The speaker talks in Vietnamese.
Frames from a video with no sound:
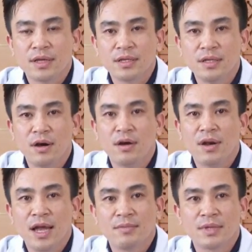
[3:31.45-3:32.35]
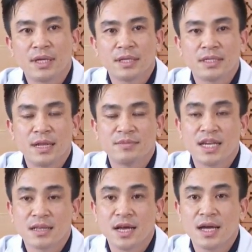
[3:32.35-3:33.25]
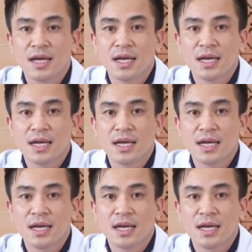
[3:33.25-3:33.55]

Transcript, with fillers: từ đó làm làm gia tăng